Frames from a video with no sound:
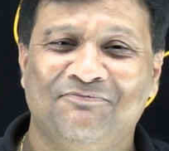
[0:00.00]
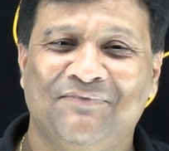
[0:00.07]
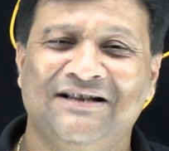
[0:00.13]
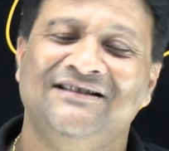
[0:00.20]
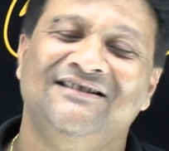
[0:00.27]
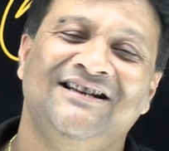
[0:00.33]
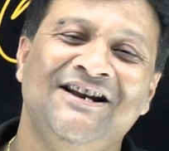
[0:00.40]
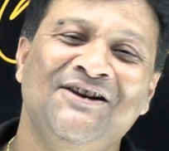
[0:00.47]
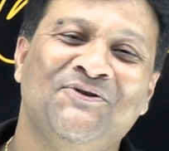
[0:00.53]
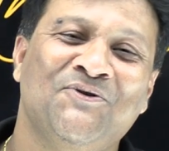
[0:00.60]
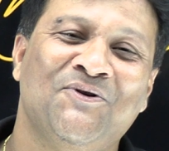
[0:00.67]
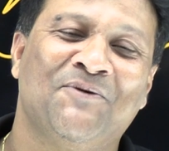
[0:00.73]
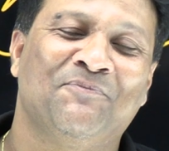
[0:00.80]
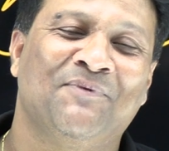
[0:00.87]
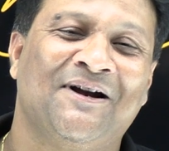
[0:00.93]
मंजिल
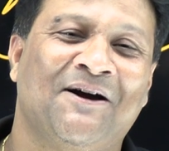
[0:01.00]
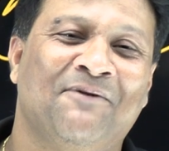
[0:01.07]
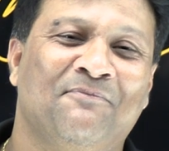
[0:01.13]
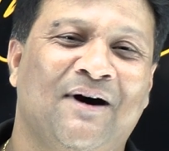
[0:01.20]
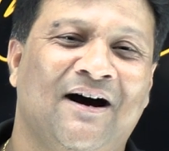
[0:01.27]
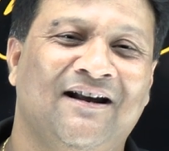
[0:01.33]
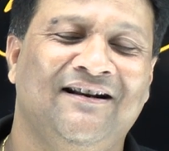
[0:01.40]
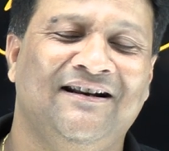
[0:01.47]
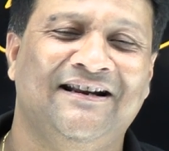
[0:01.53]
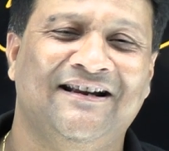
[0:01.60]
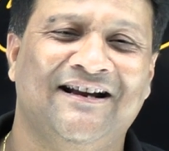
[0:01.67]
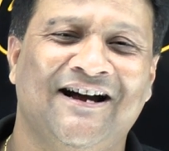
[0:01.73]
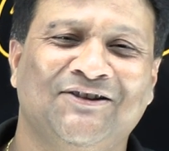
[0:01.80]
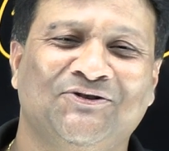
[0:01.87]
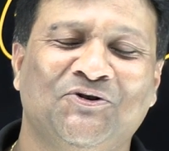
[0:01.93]
को अपना मान
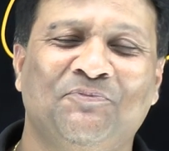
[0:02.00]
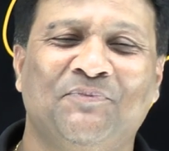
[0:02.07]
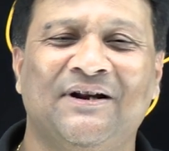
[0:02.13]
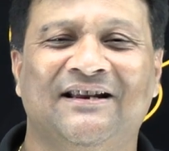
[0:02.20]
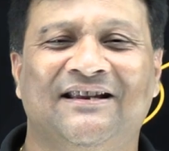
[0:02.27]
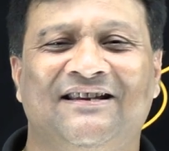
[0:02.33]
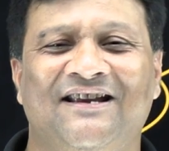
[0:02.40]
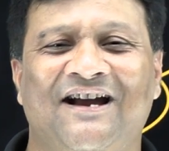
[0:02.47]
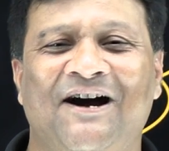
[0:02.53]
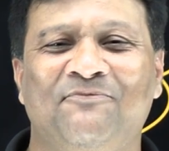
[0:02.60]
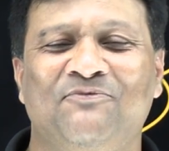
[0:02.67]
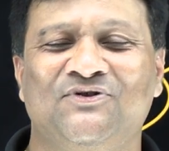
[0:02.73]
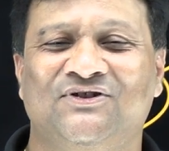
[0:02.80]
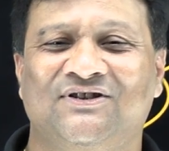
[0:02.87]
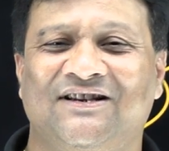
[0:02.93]
लिया तो फिर क्या
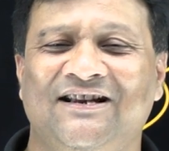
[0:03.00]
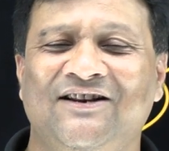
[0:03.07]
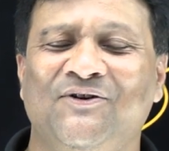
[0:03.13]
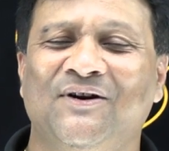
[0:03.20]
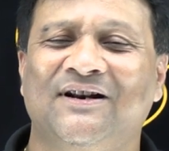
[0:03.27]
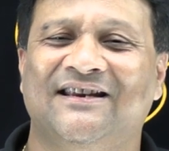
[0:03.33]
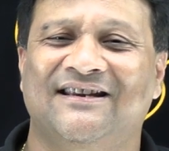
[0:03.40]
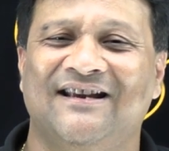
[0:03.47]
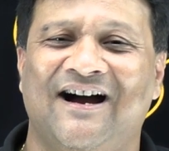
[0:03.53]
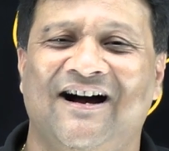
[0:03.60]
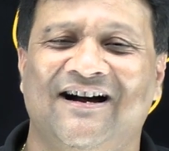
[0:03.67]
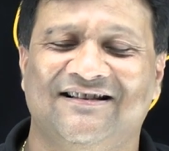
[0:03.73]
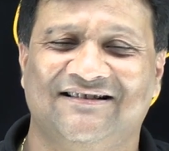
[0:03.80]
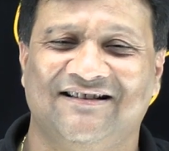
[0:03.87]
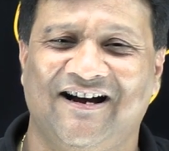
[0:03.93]
मुश्किल और क्या
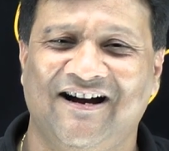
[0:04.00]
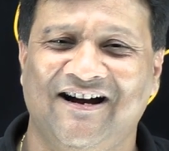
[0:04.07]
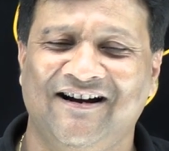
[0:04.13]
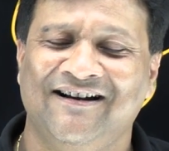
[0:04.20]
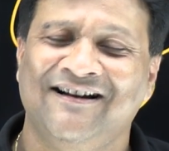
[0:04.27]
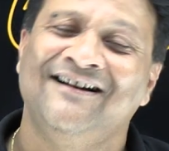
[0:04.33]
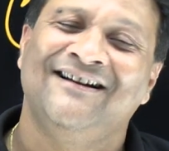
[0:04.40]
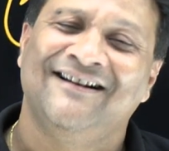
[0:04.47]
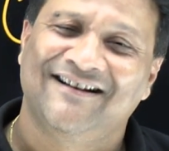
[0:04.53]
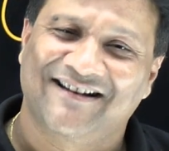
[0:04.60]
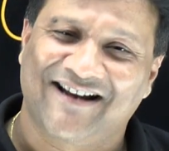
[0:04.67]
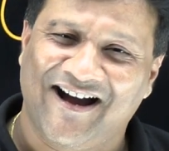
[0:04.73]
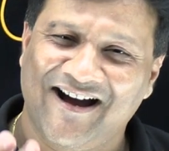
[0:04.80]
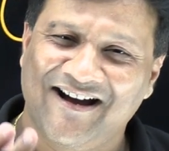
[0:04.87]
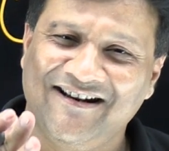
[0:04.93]
आसान
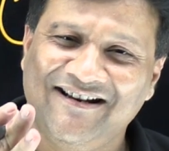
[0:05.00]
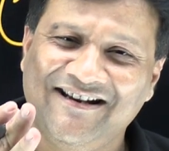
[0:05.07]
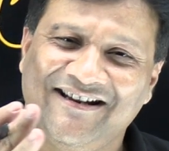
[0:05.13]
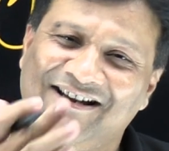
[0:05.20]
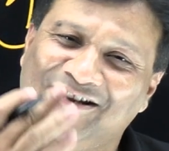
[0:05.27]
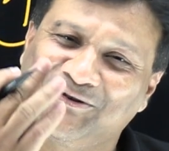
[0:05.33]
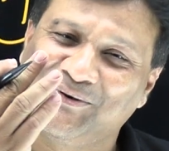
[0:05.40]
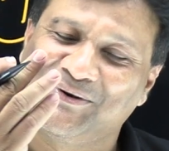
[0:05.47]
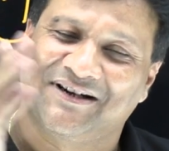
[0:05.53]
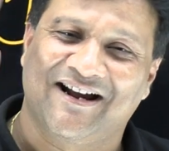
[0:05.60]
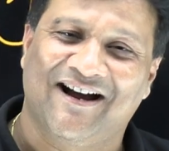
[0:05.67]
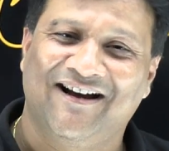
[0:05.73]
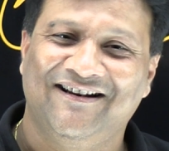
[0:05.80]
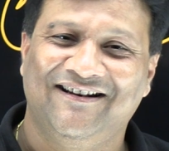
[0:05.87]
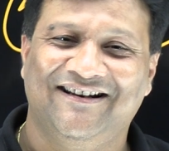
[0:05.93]
ठान लिया तो
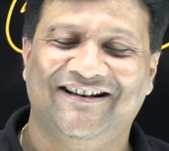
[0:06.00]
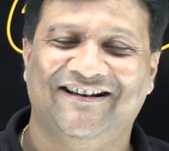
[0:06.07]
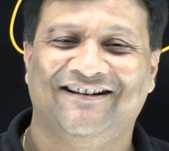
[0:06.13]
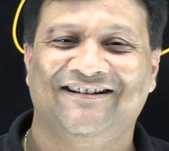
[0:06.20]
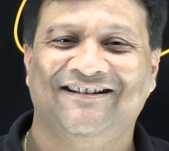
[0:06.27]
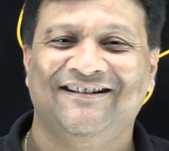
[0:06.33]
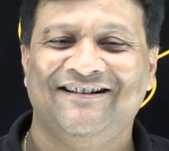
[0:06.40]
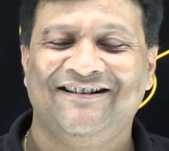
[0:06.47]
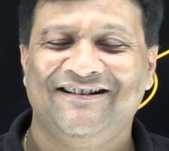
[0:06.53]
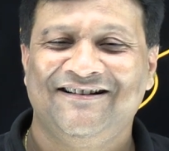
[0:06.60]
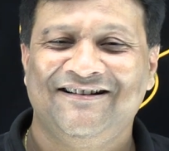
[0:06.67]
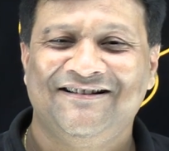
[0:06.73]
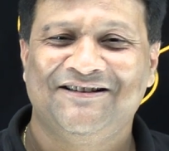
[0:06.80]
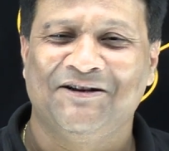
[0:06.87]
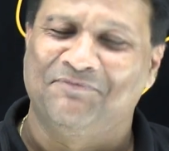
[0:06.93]
ठान लिया
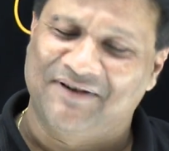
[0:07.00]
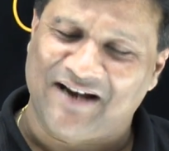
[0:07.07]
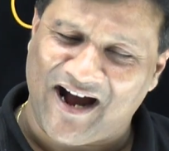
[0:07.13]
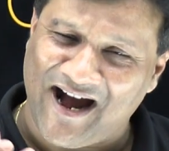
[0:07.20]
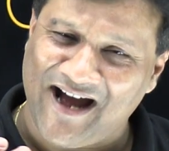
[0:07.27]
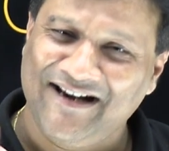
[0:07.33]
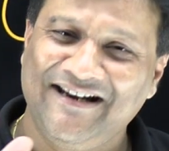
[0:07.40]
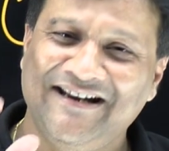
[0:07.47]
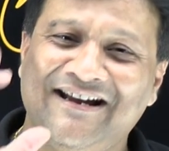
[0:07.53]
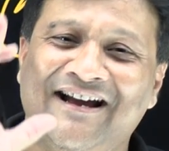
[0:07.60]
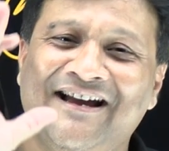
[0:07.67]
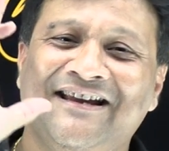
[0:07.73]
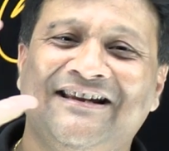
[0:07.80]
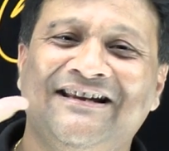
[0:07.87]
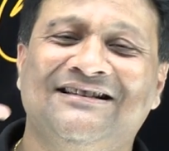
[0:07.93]
जब ठान
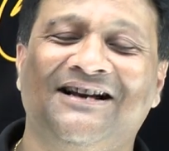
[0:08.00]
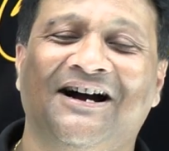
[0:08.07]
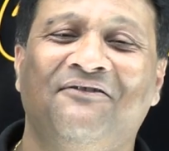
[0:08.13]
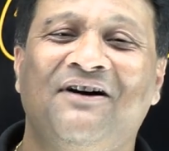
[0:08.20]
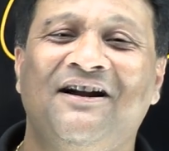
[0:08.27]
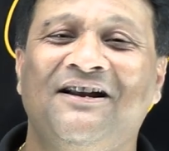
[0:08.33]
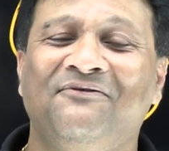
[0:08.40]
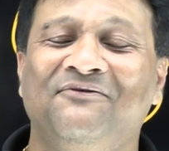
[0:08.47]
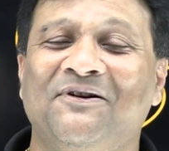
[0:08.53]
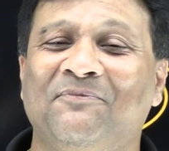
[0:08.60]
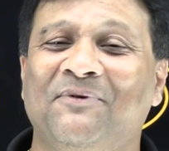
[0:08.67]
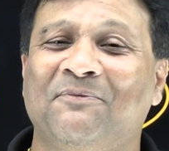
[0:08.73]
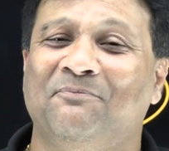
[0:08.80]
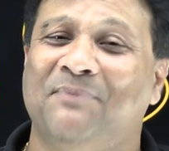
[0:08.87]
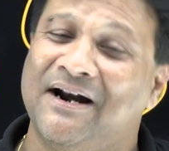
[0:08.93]
लिया है कि जावा
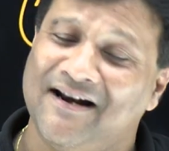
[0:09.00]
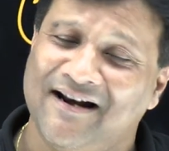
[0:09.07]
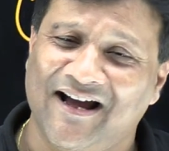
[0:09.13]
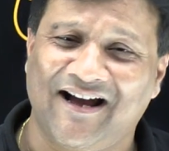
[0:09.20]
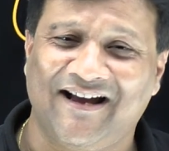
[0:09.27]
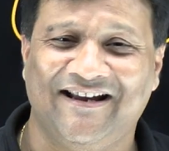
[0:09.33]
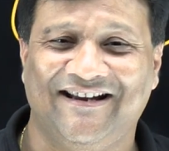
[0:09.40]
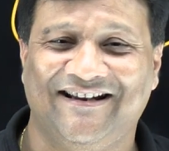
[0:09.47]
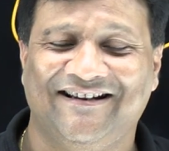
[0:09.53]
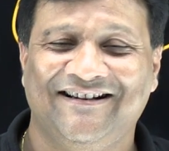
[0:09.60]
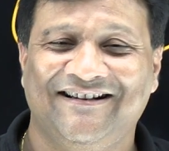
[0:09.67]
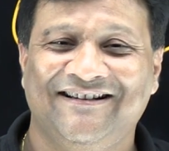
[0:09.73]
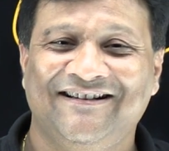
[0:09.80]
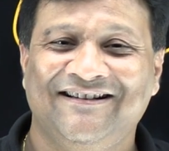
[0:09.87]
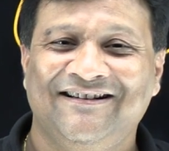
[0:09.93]
डेवलपर बनना है
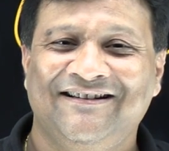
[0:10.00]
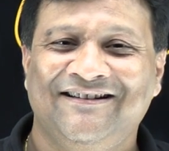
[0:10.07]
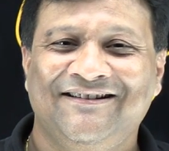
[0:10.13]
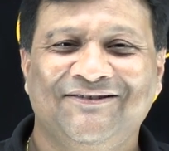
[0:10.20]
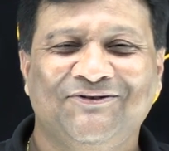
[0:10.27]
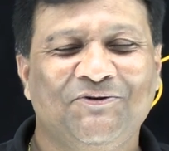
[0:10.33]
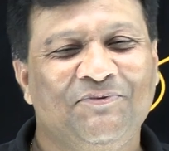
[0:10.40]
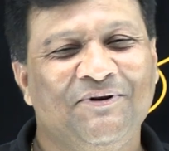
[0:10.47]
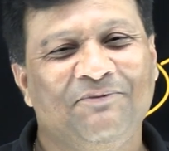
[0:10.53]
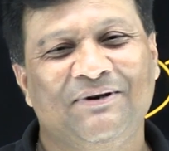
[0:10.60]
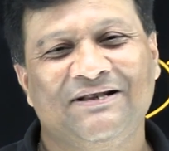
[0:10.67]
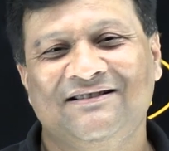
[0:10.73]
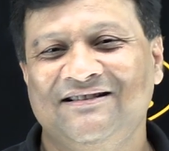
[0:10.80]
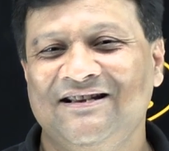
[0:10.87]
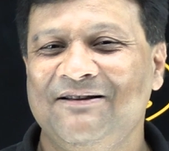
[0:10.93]
तो फिर
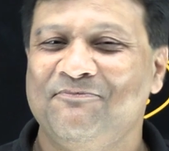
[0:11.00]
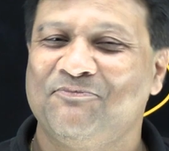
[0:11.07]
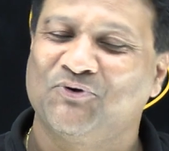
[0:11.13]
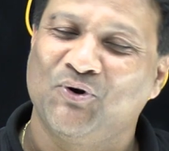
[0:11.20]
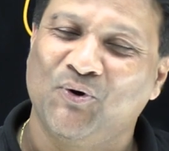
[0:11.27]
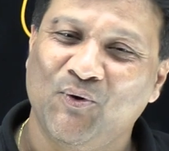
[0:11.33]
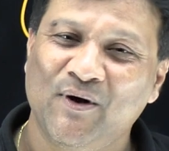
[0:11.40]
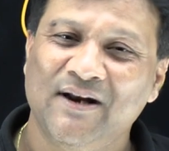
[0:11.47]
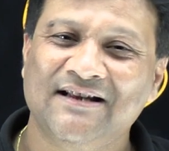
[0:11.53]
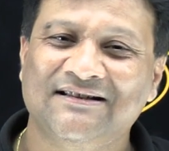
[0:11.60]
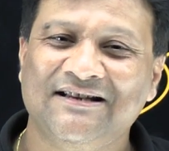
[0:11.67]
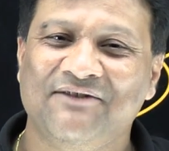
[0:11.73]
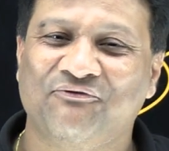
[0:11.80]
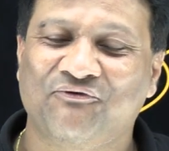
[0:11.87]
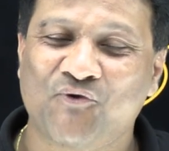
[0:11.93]
बच्चे थोड़े
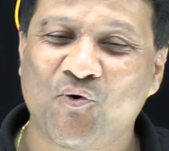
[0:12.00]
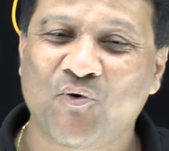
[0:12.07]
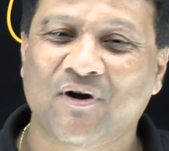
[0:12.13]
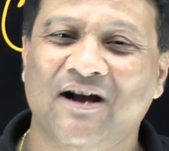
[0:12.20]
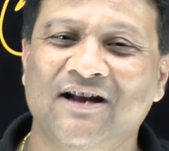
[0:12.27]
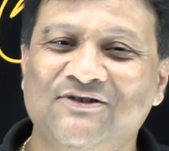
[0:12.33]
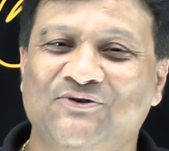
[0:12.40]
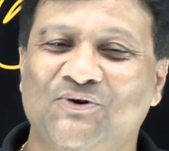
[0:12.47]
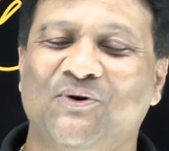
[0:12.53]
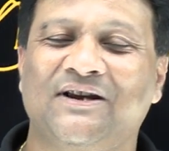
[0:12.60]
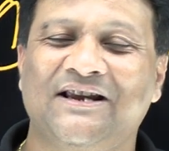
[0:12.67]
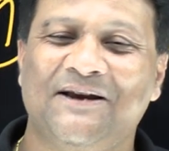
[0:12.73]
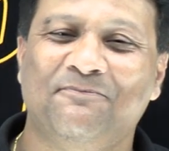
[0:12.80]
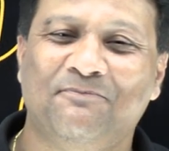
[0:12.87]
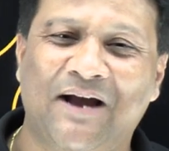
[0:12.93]
से फोकस्ड
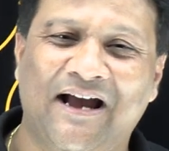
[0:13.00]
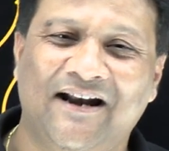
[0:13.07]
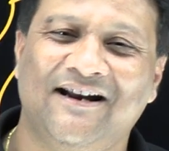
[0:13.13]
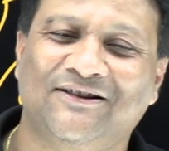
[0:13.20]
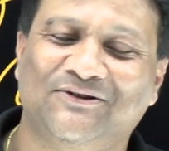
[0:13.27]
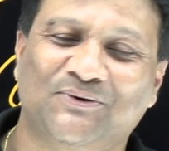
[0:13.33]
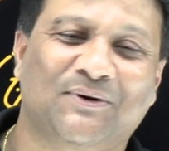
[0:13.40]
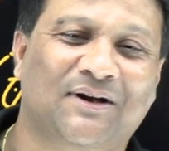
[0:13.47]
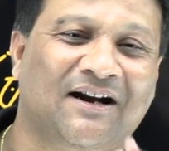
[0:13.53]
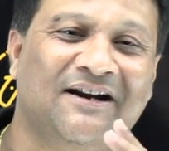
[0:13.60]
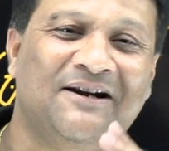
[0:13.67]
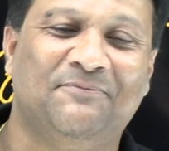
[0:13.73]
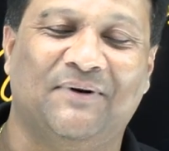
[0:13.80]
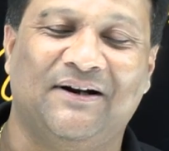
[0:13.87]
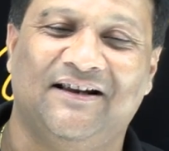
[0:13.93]
होके मेहनत तो
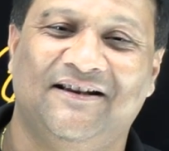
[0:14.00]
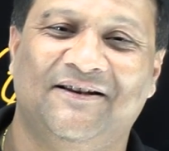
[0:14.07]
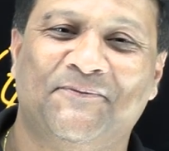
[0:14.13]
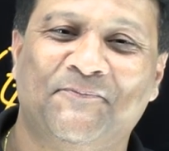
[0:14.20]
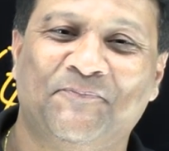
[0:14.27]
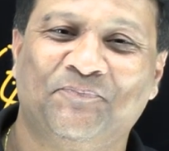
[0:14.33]
करनी पड़ेगी